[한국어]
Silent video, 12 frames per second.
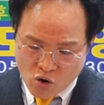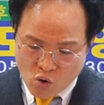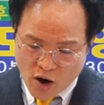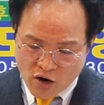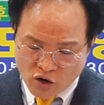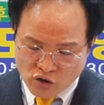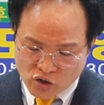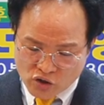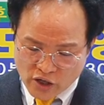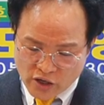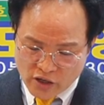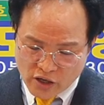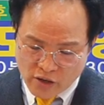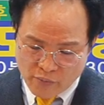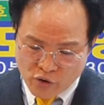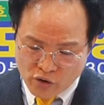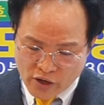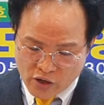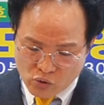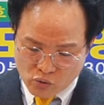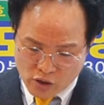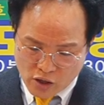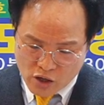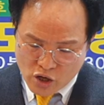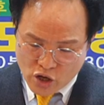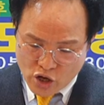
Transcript: 화강석 사이에 멸하였도다.